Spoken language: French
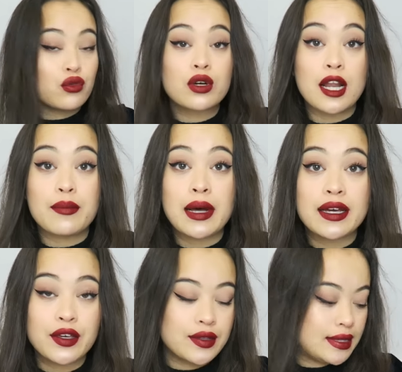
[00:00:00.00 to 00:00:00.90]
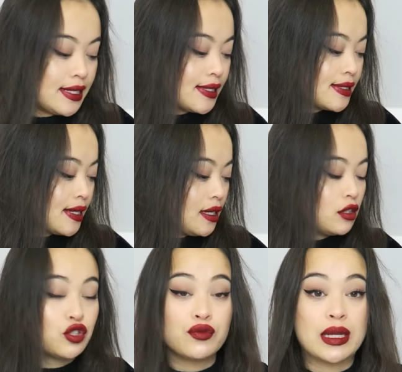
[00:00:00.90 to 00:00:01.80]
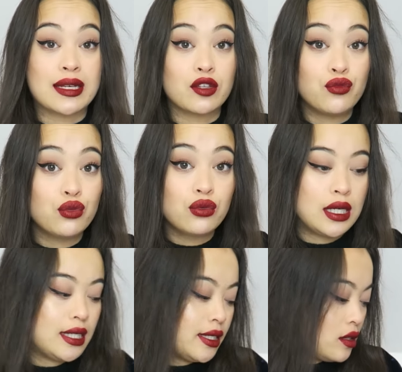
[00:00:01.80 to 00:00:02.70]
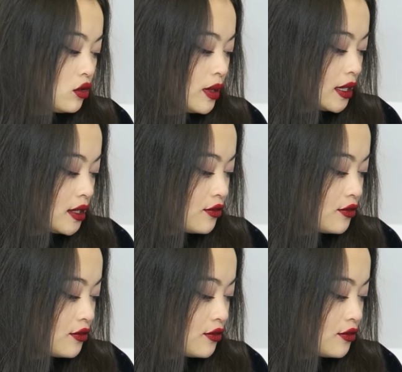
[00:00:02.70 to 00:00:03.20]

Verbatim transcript: Donc la marque Desal, je vous mettrai tous les liens en barre